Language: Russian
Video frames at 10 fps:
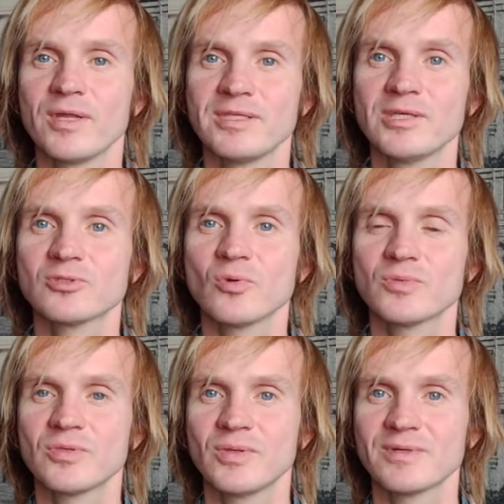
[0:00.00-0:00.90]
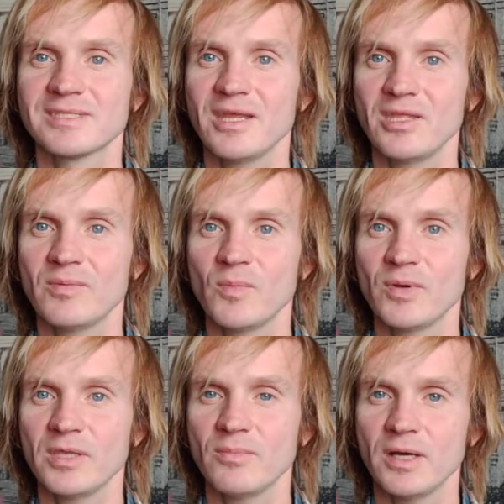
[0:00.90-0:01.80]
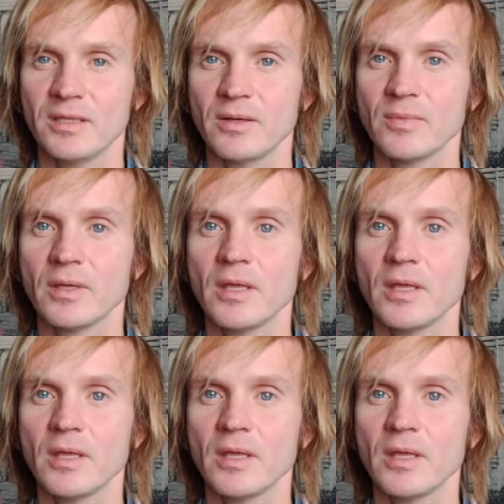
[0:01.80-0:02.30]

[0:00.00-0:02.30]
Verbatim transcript: прийти к собственным озарениям и пониманиям.